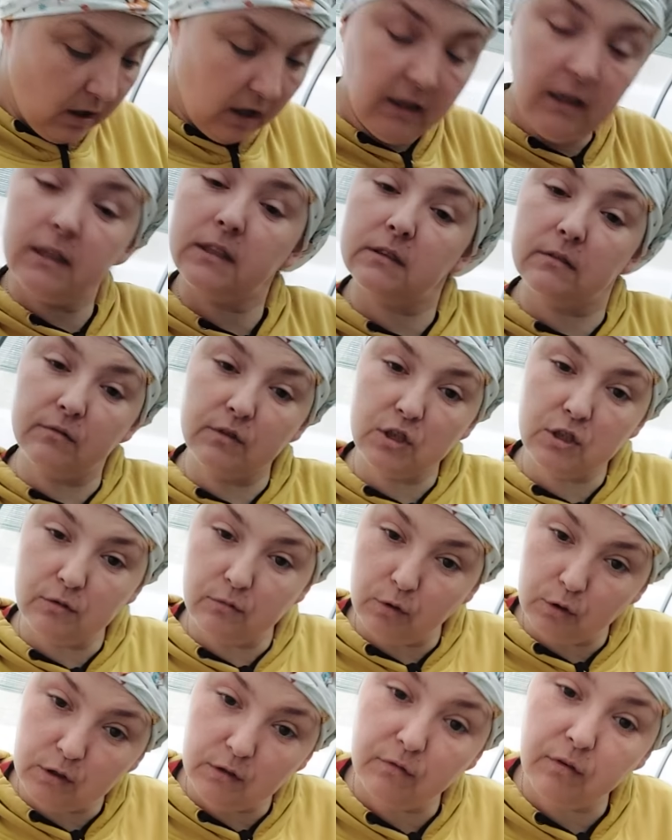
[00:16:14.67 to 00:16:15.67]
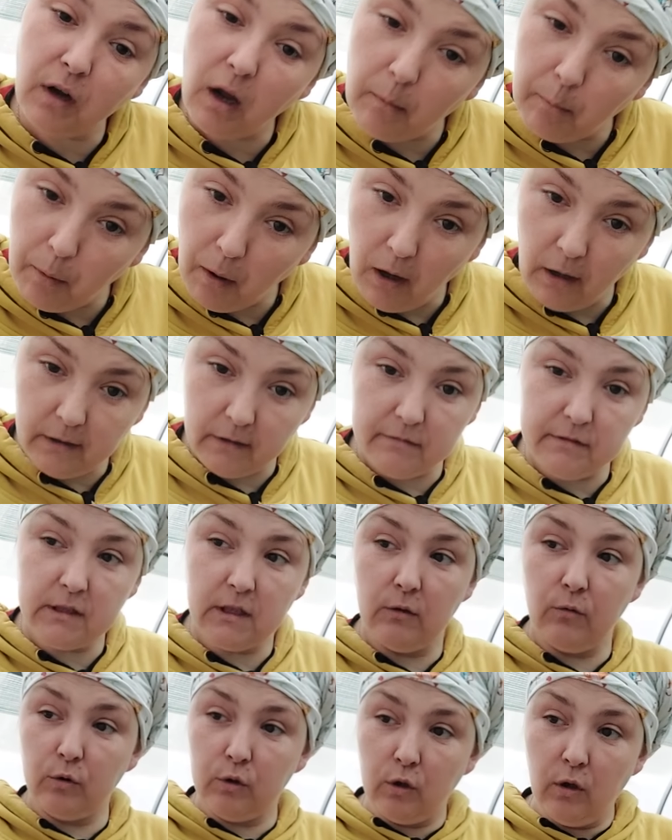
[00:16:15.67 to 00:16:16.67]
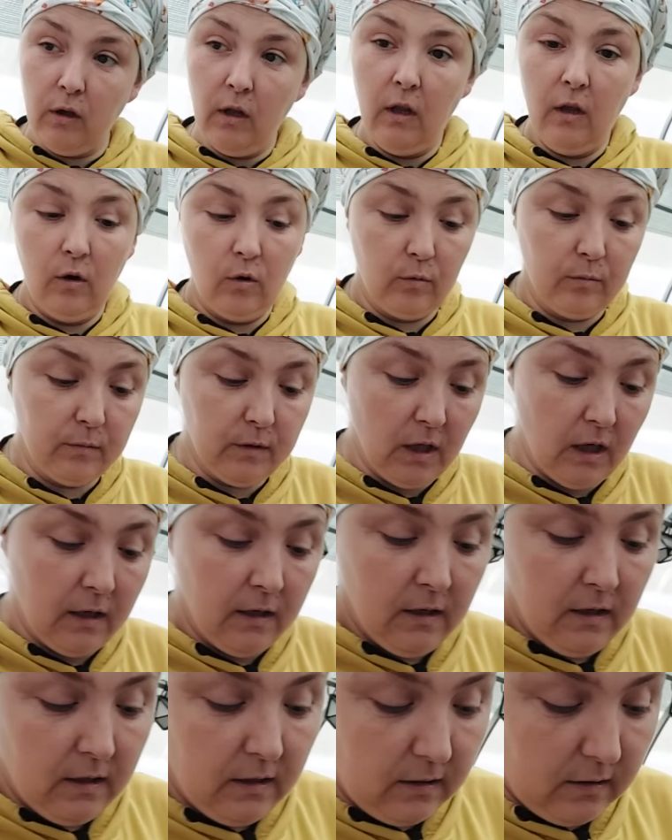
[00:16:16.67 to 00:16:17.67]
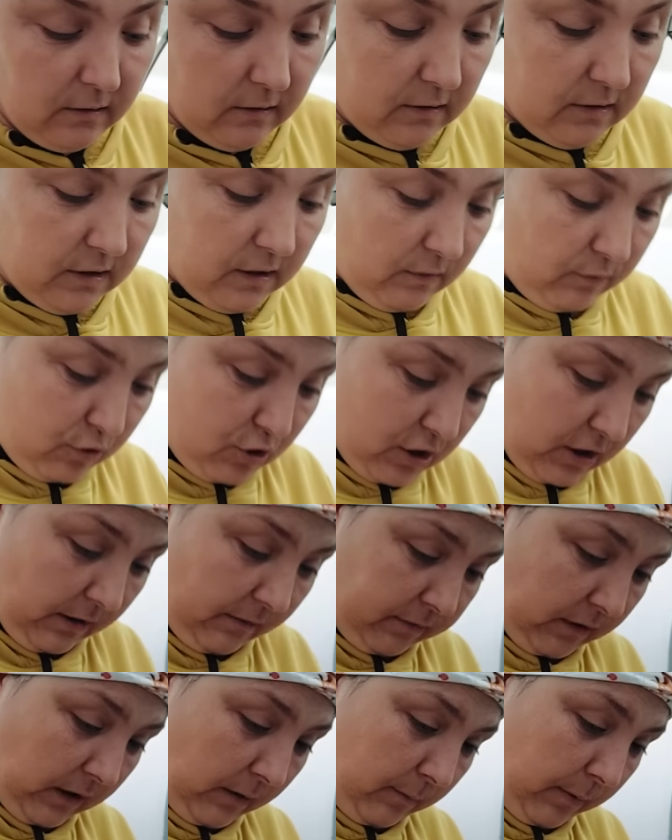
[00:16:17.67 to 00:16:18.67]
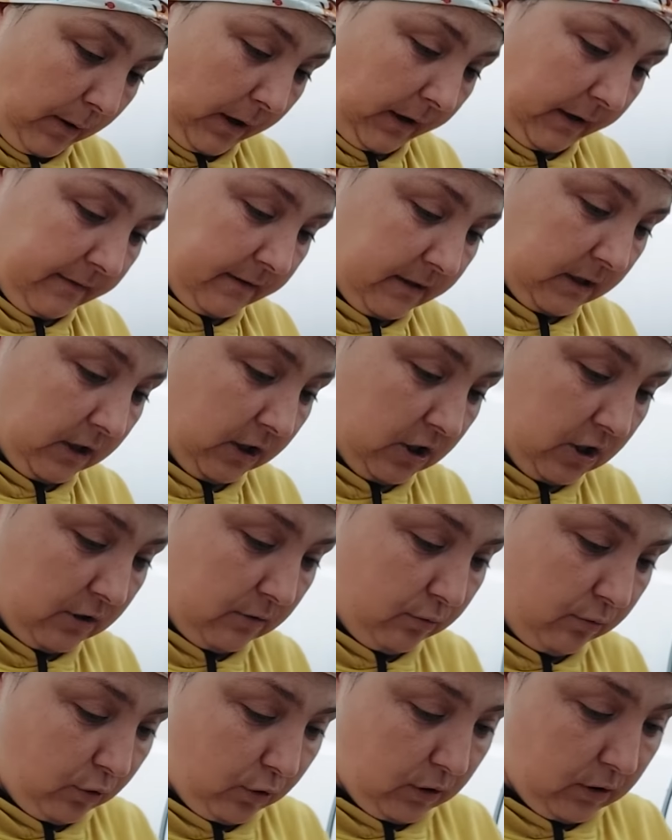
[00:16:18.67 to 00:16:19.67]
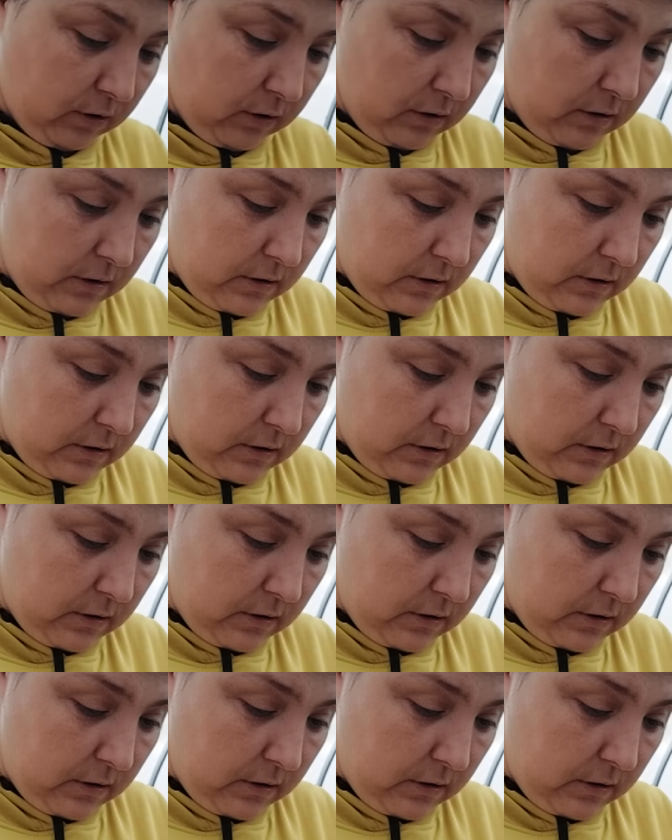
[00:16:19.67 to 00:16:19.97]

А если вы живете в Хабаровске? Вот у меня э, девушка в Хабаровске живет,